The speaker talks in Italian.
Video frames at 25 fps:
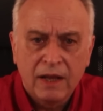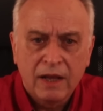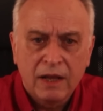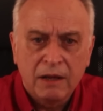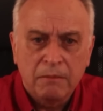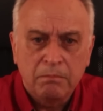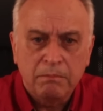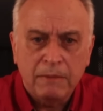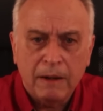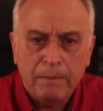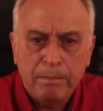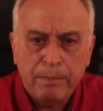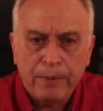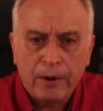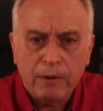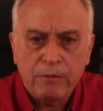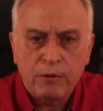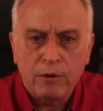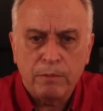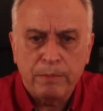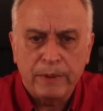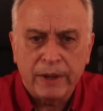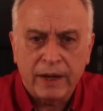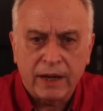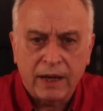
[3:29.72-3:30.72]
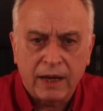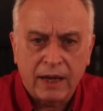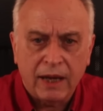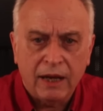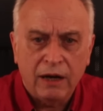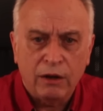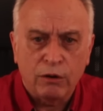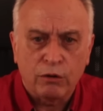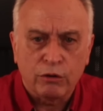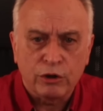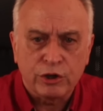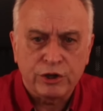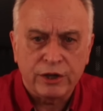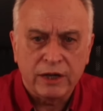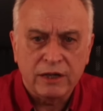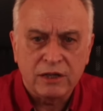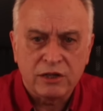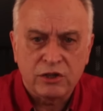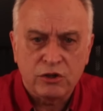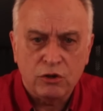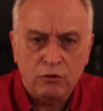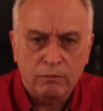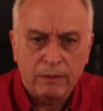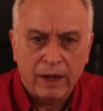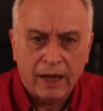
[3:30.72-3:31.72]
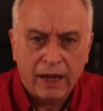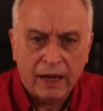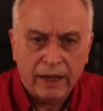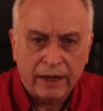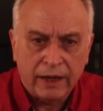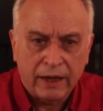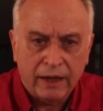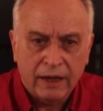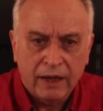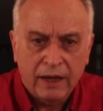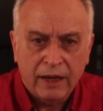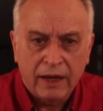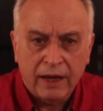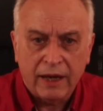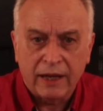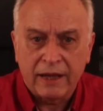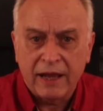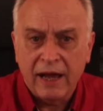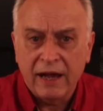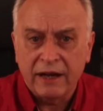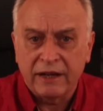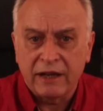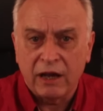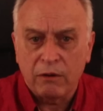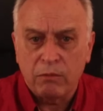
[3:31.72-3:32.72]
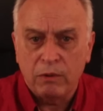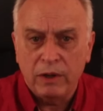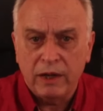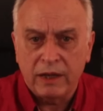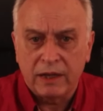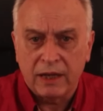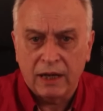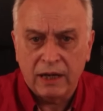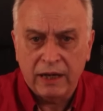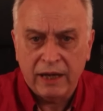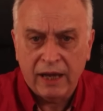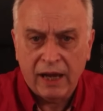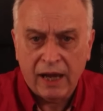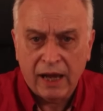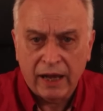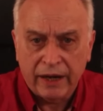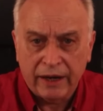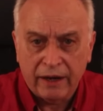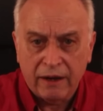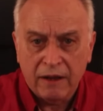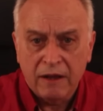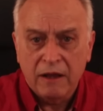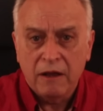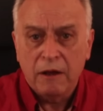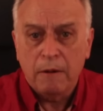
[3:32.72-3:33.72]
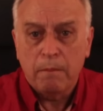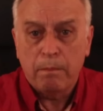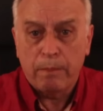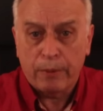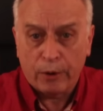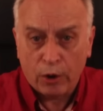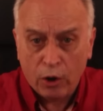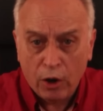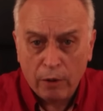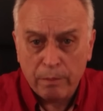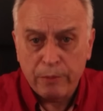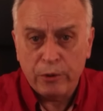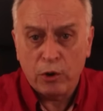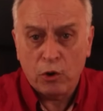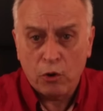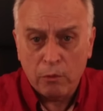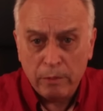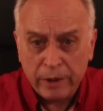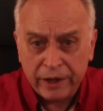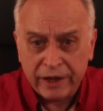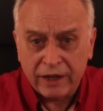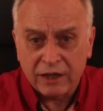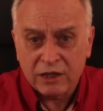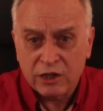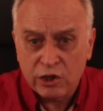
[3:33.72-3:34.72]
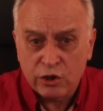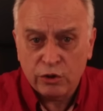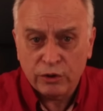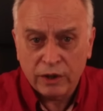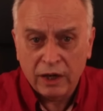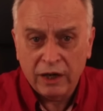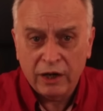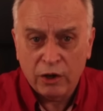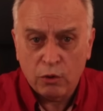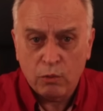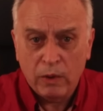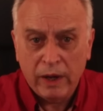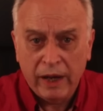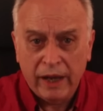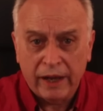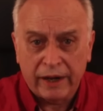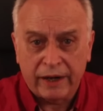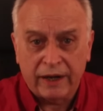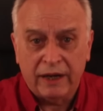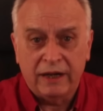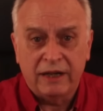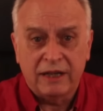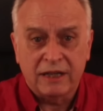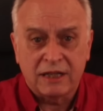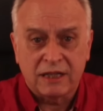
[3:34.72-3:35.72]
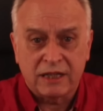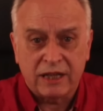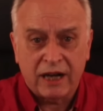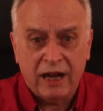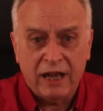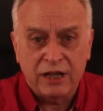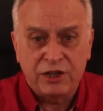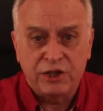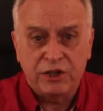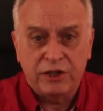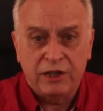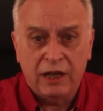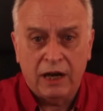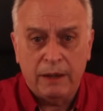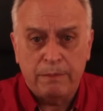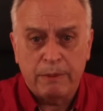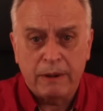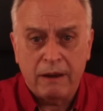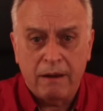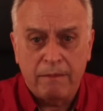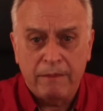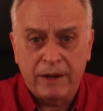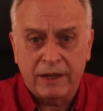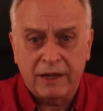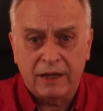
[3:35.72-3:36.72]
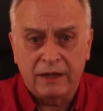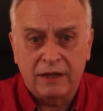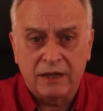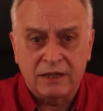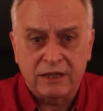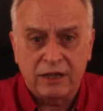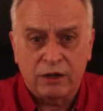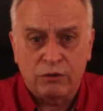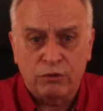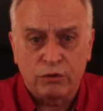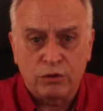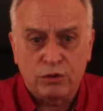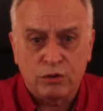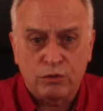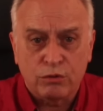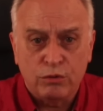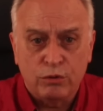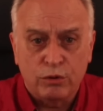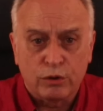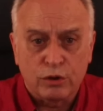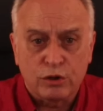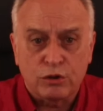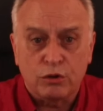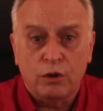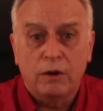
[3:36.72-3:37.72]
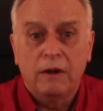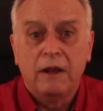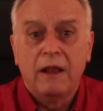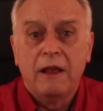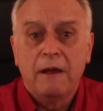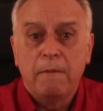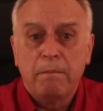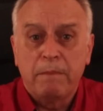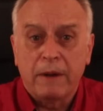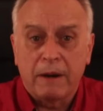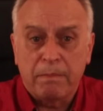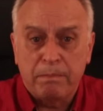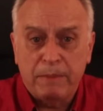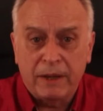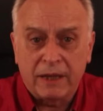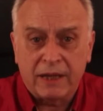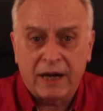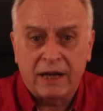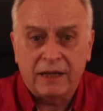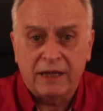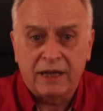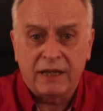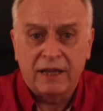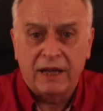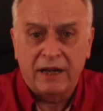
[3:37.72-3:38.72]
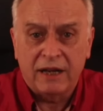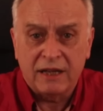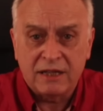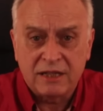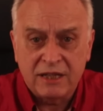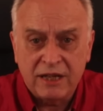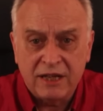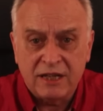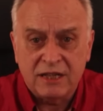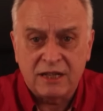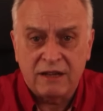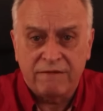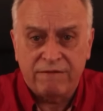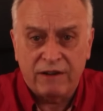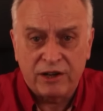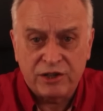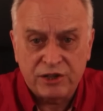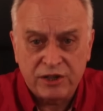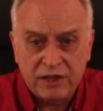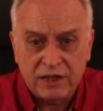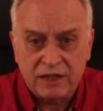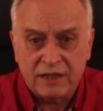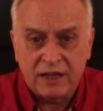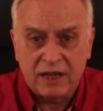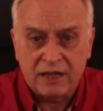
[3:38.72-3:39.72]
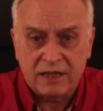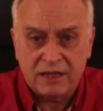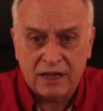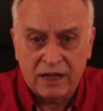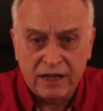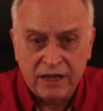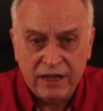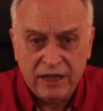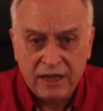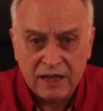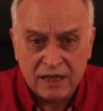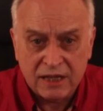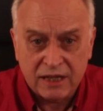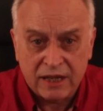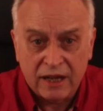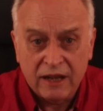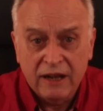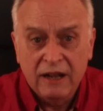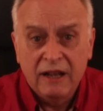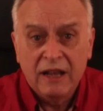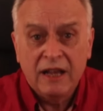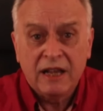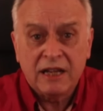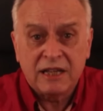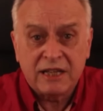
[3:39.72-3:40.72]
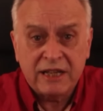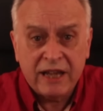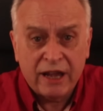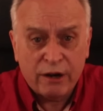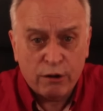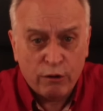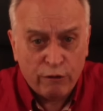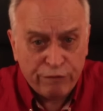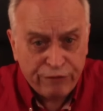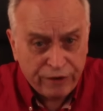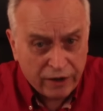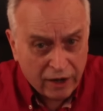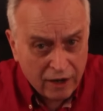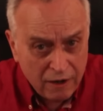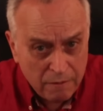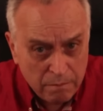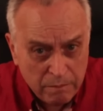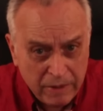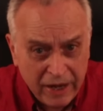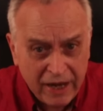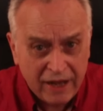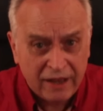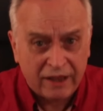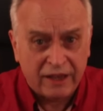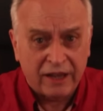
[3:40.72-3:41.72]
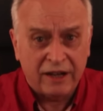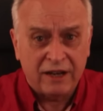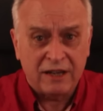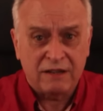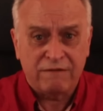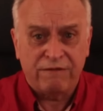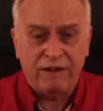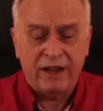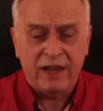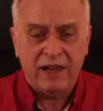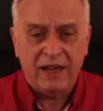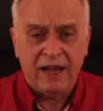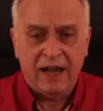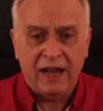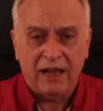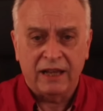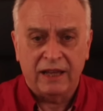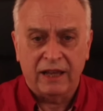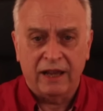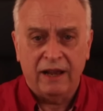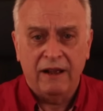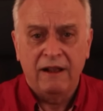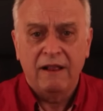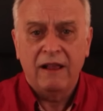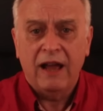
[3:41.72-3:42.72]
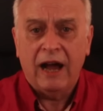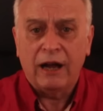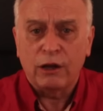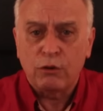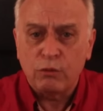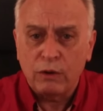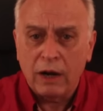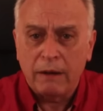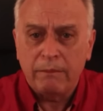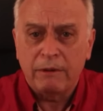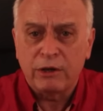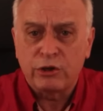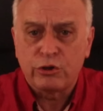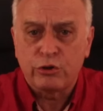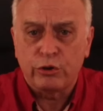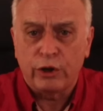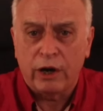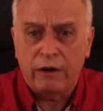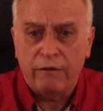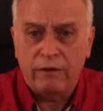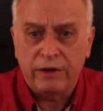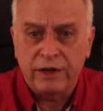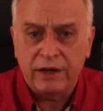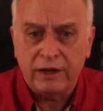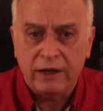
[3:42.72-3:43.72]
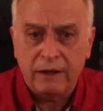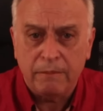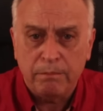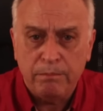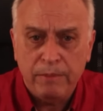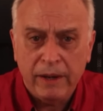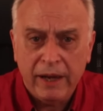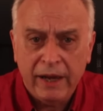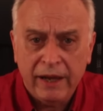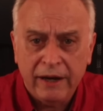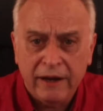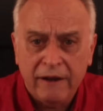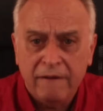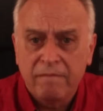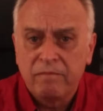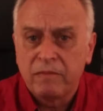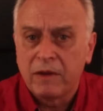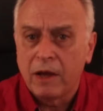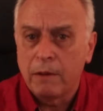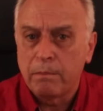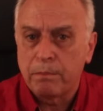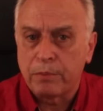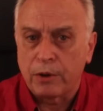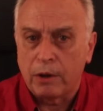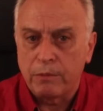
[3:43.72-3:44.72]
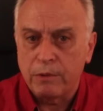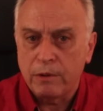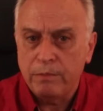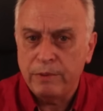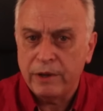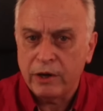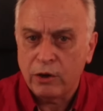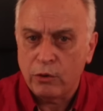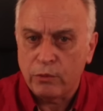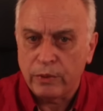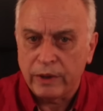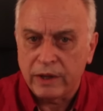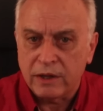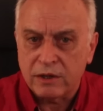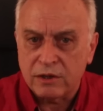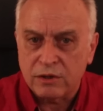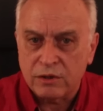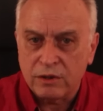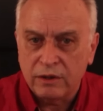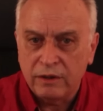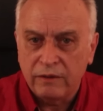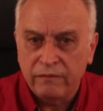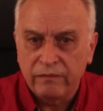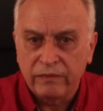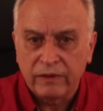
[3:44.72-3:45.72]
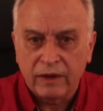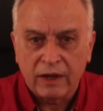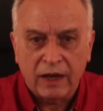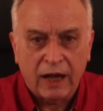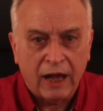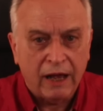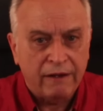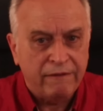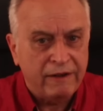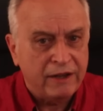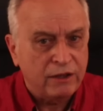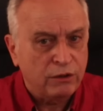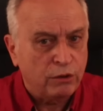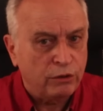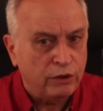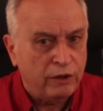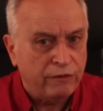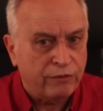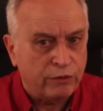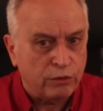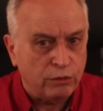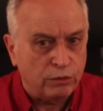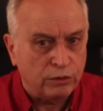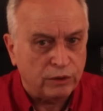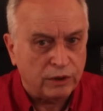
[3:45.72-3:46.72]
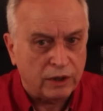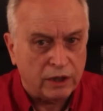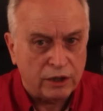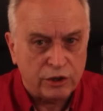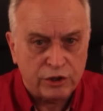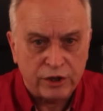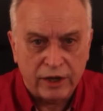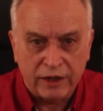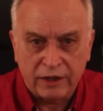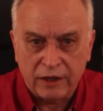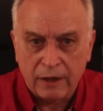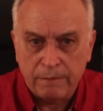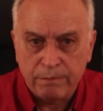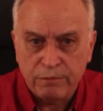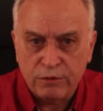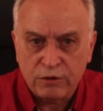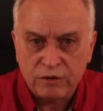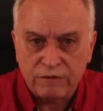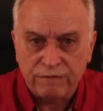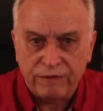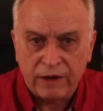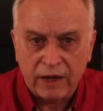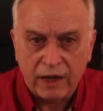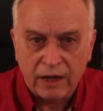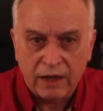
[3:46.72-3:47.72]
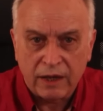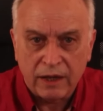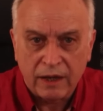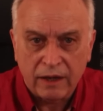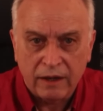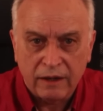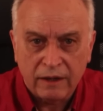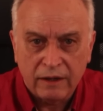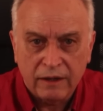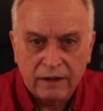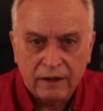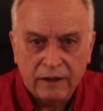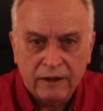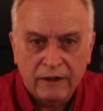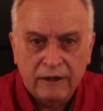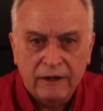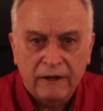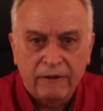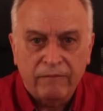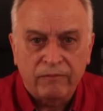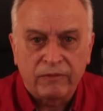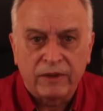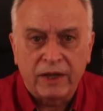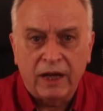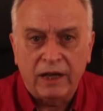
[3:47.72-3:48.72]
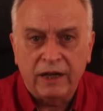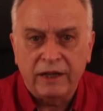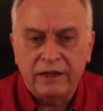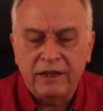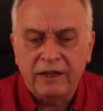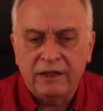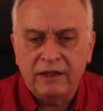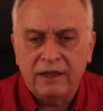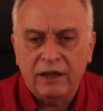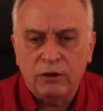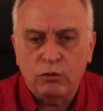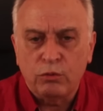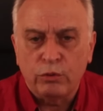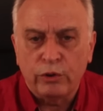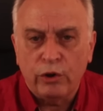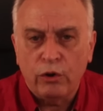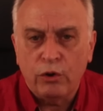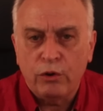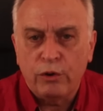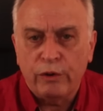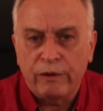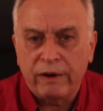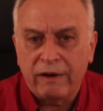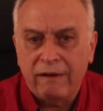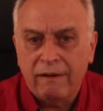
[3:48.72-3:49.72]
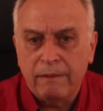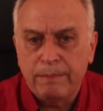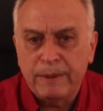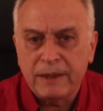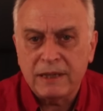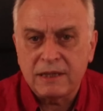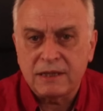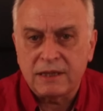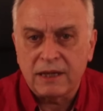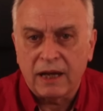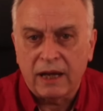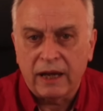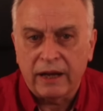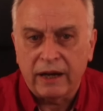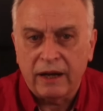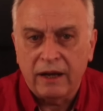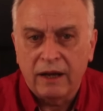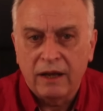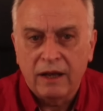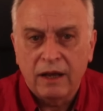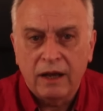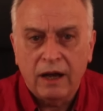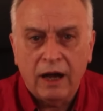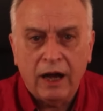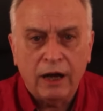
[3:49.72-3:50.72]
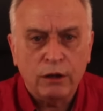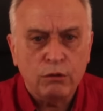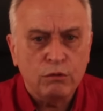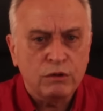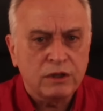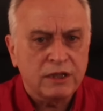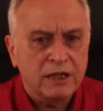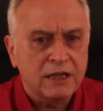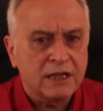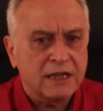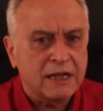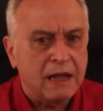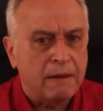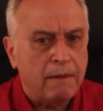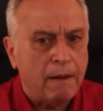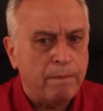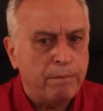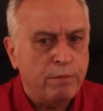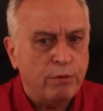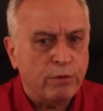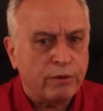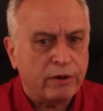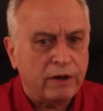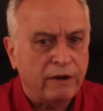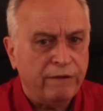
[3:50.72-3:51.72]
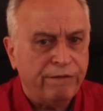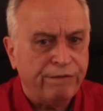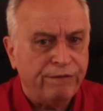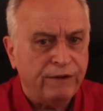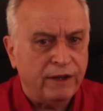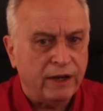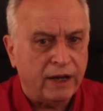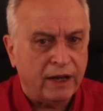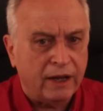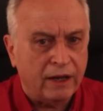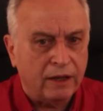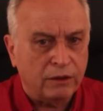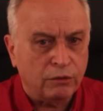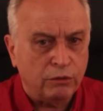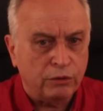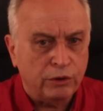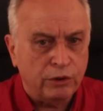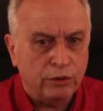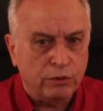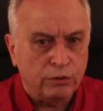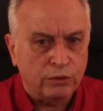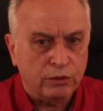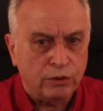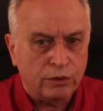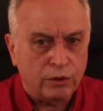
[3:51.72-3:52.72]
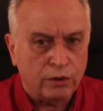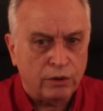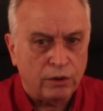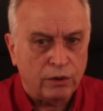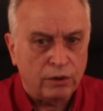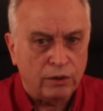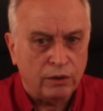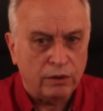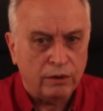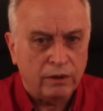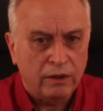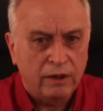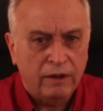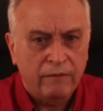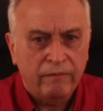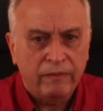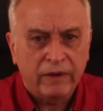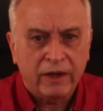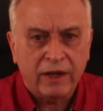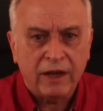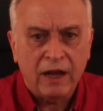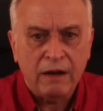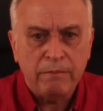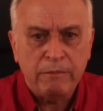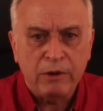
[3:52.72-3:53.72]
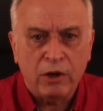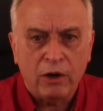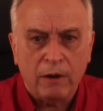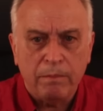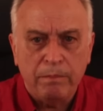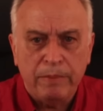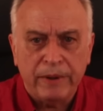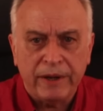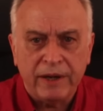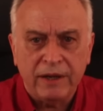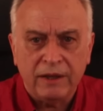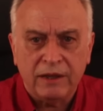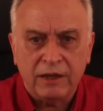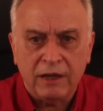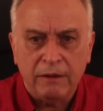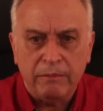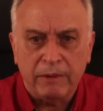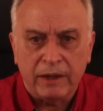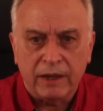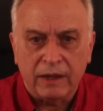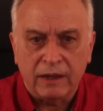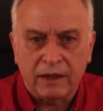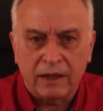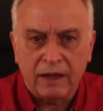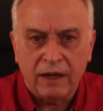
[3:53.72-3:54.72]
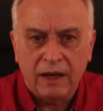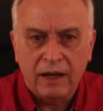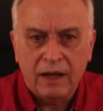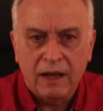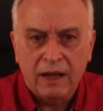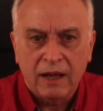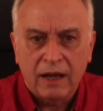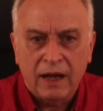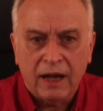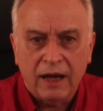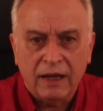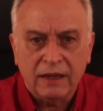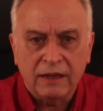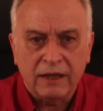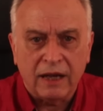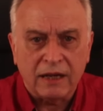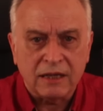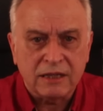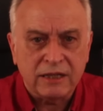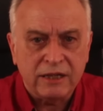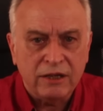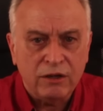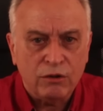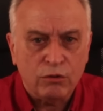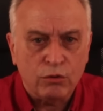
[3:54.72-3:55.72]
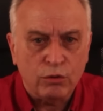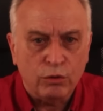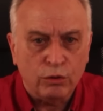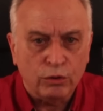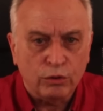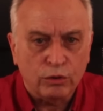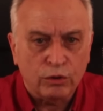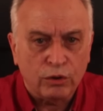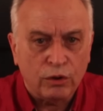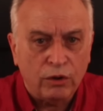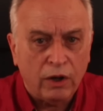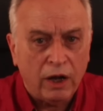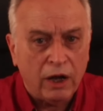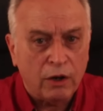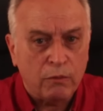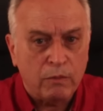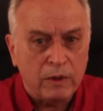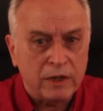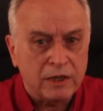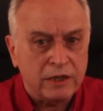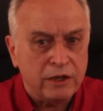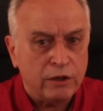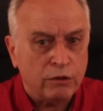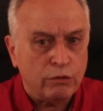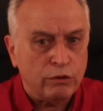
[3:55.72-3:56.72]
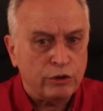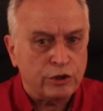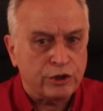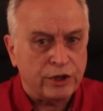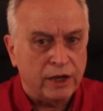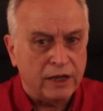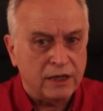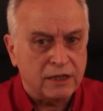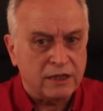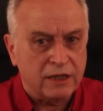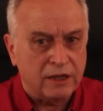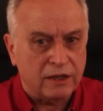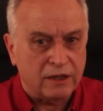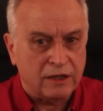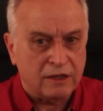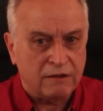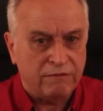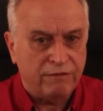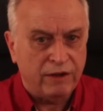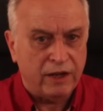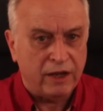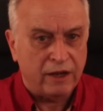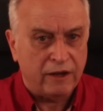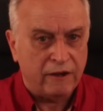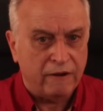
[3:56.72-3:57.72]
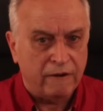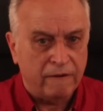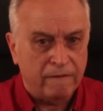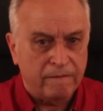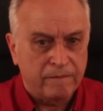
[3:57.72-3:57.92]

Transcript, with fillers: ma proprio perché le coscienze umane ed anche quelle italiane, proprio come reazione alle guerre, alle stragi della prima metà del secolo scorso, perpetrate da nazisti, fascisti e stalinisti, si erano finalmente risvegliate ad una maggiore voglia di bene, proprio per questo, avendo di fronte gente più sveglia, dalle dittature occorreva passare ad un sistema più raffinato di controllo, che almeno apparentemente andasse incontro a queste coscienze in risveglio.